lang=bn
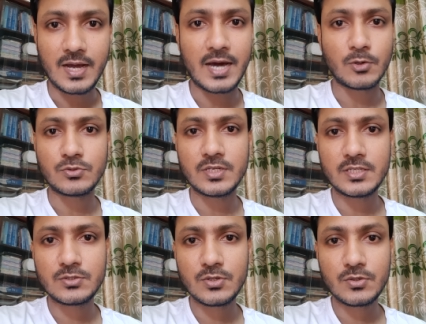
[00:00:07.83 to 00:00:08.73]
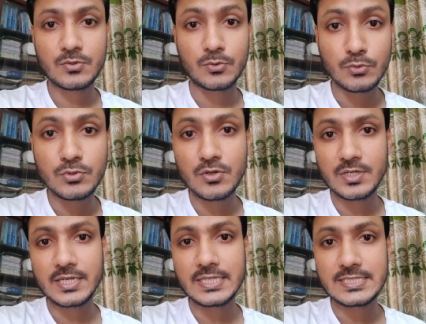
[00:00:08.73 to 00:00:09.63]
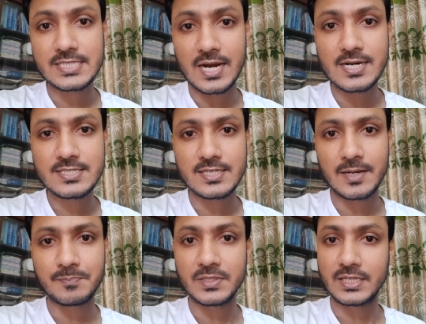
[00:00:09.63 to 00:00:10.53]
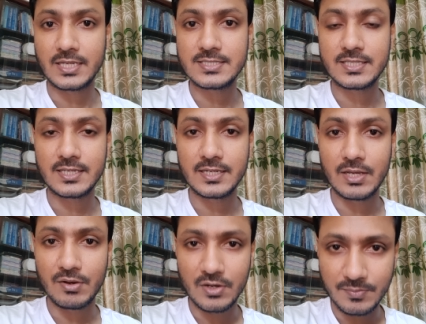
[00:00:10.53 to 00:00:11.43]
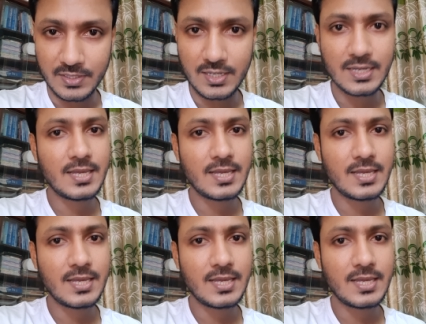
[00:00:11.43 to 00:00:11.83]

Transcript: আর অতিরিক্ত কোনো ধরনেরই চার্জ আপনাদের কাছ থেকে নেওয়া হবে না